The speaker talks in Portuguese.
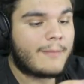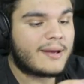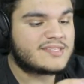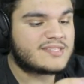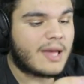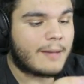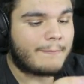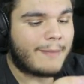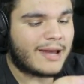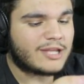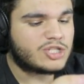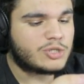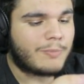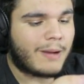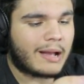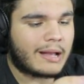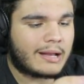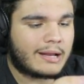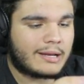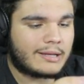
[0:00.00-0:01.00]
Mas a parte
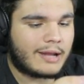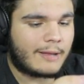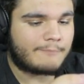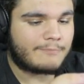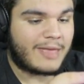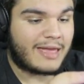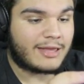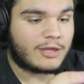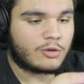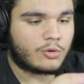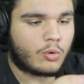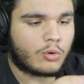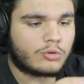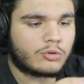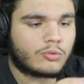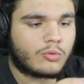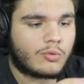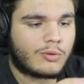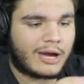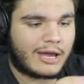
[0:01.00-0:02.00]
bacana é que
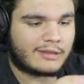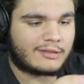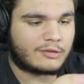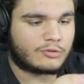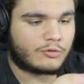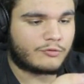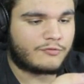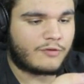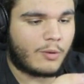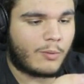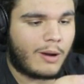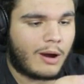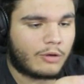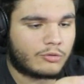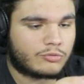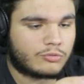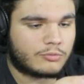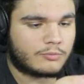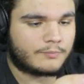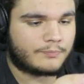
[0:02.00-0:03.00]
quando o cara tem troféu
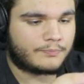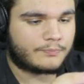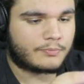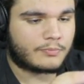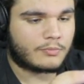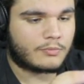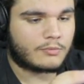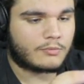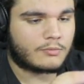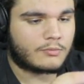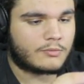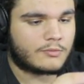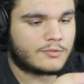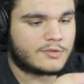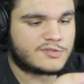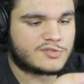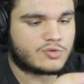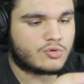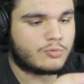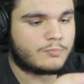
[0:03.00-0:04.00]
alto.
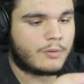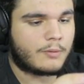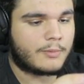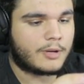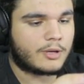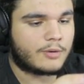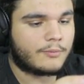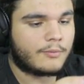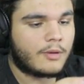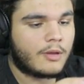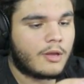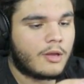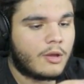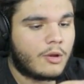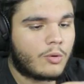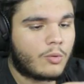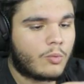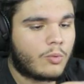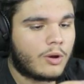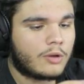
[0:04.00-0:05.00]
Desculpa, mano.
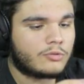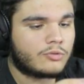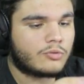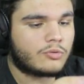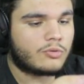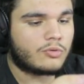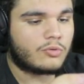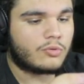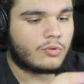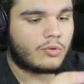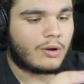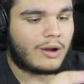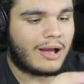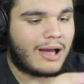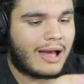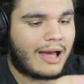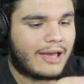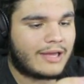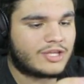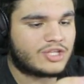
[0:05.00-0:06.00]
Quando
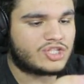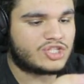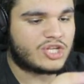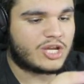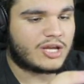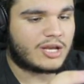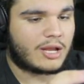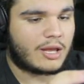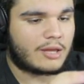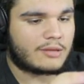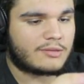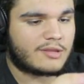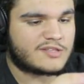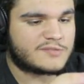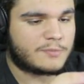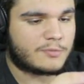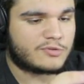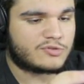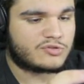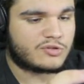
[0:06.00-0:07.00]
aí chega na,
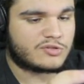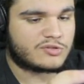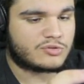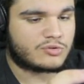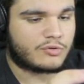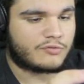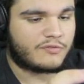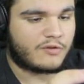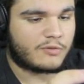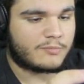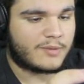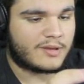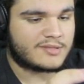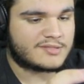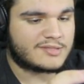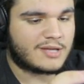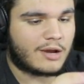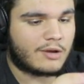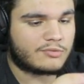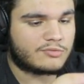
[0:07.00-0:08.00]
nas posições com troféu é
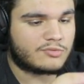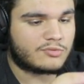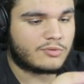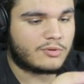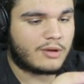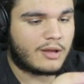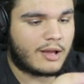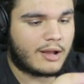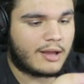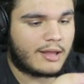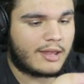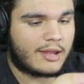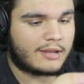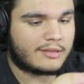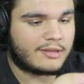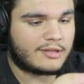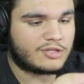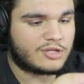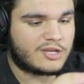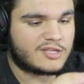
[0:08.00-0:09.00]
mais alto, a
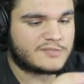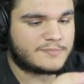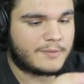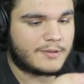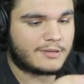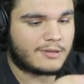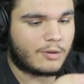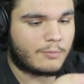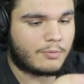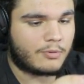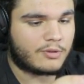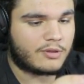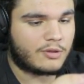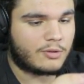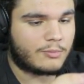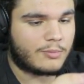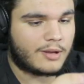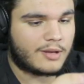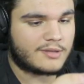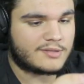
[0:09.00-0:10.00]
galera tende a respeitar um
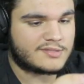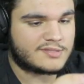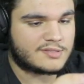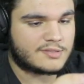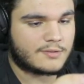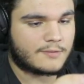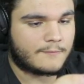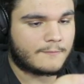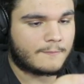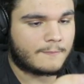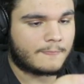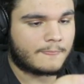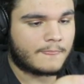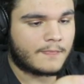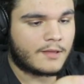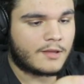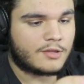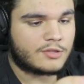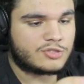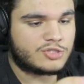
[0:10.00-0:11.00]
pouquinho mais.
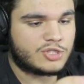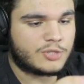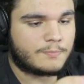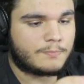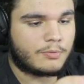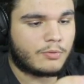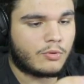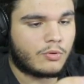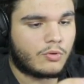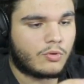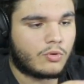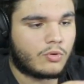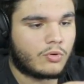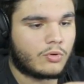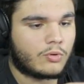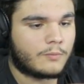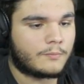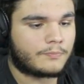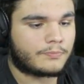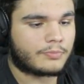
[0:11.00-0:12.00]

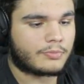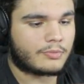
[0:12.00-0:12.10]
Tipo...